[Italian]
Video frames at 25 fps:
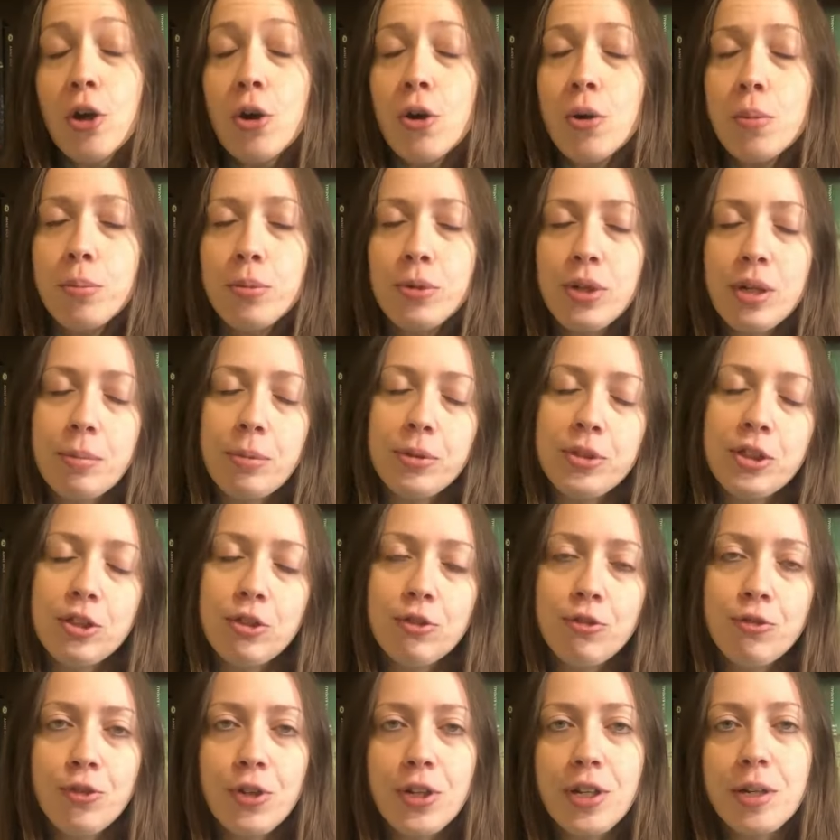oppure
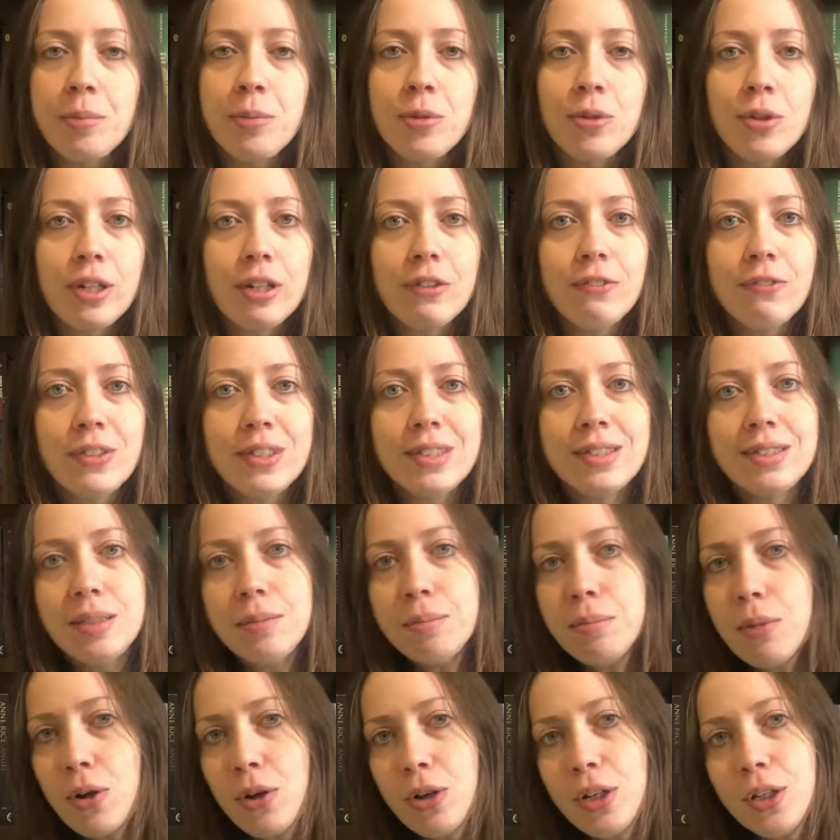potete offrirmi un caffè
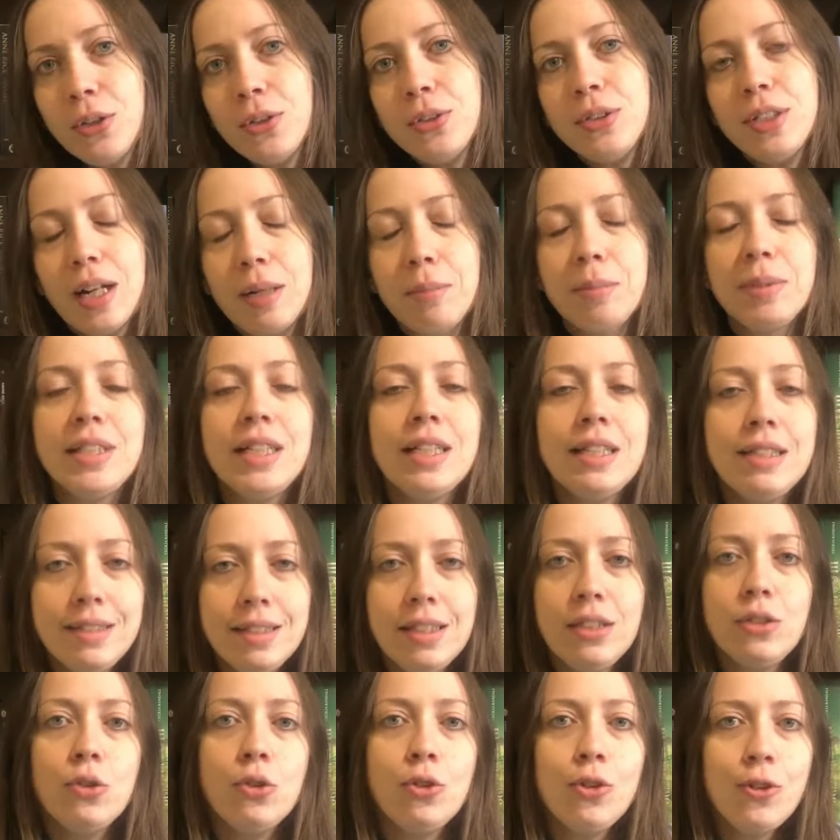simbolico tramite il
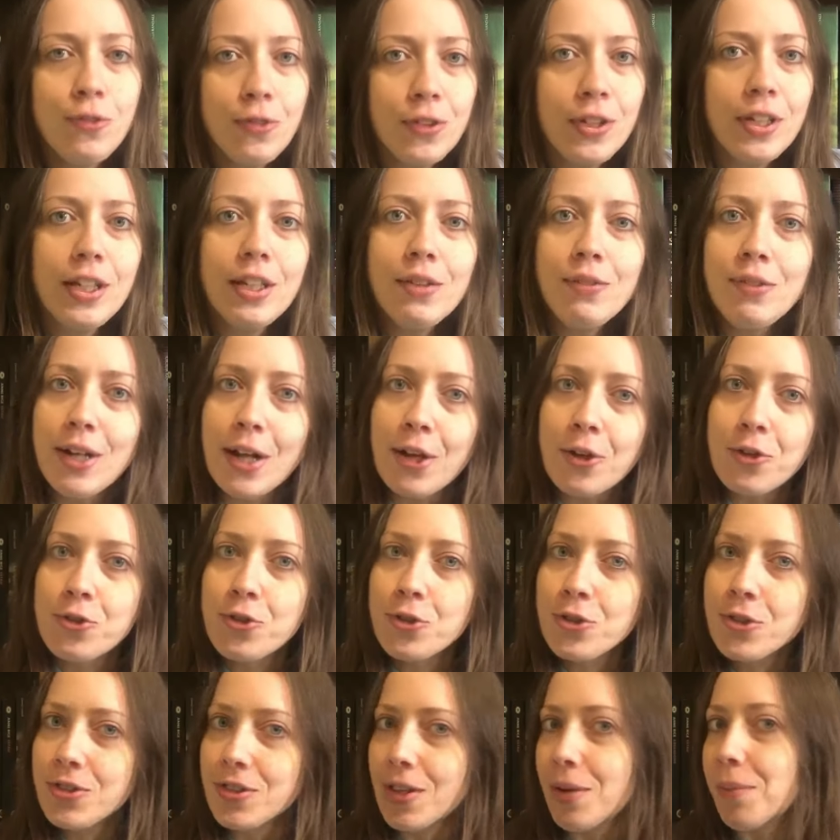sito Coffee che vi
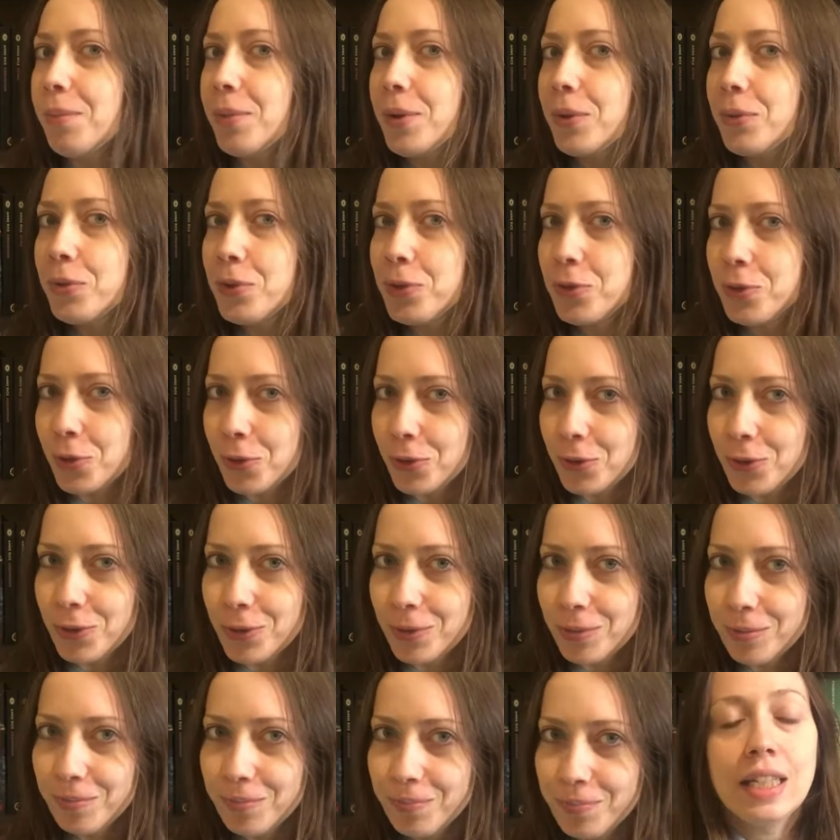lascio sempre qui
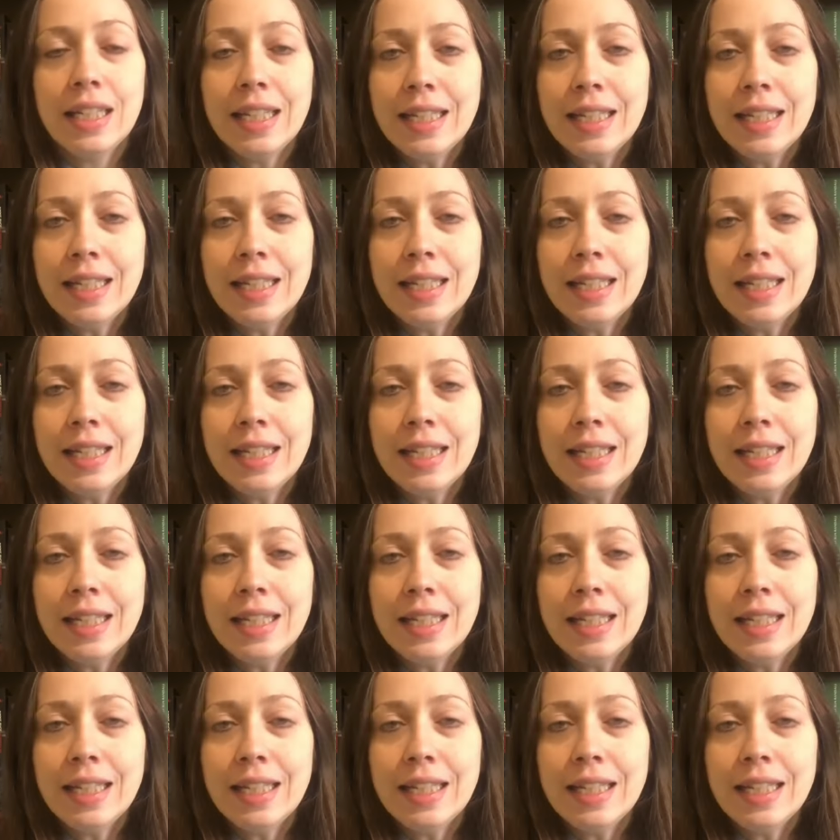sotto.